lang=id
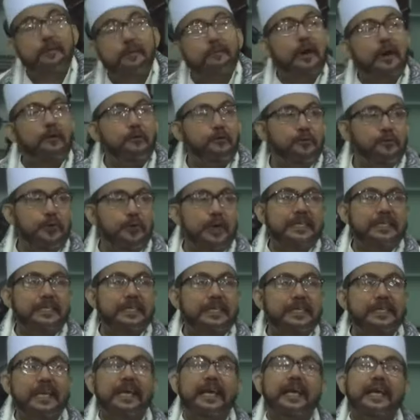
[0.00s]
mau
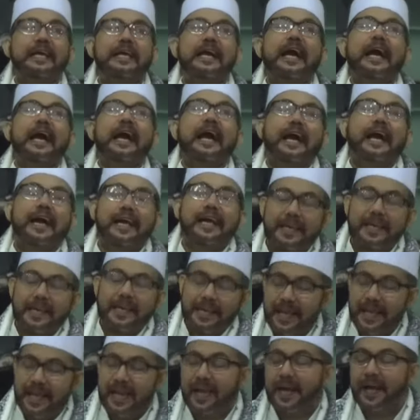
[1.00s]
puasa, yang enggak. ya,
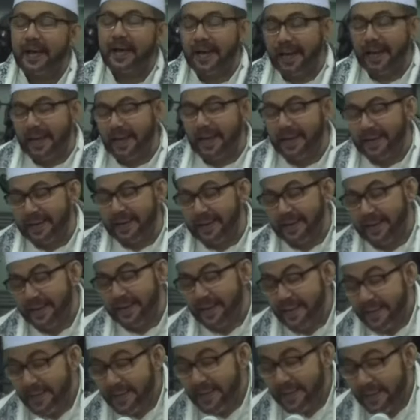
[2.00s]
Yalah.
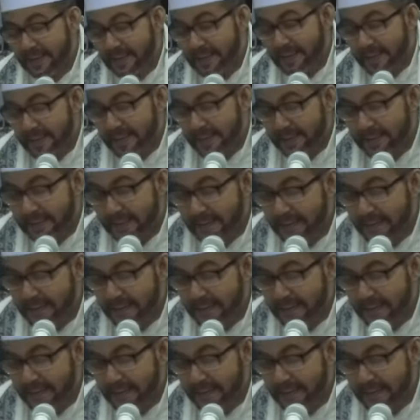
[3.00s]
Ya.